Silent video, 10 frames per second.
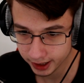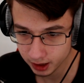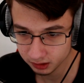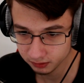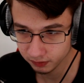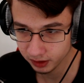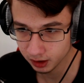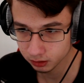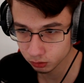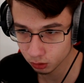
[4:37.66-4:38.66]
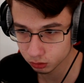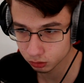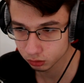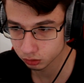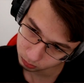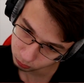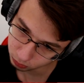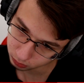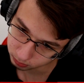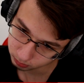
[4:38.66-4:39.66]
El veya göz. Bu
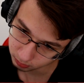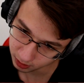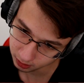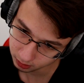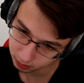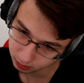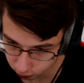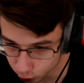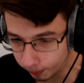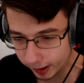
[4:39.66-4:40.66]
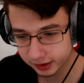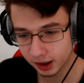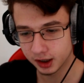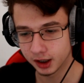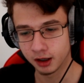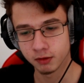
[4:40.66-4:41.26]
ne oğlum? El? Göbek deliği.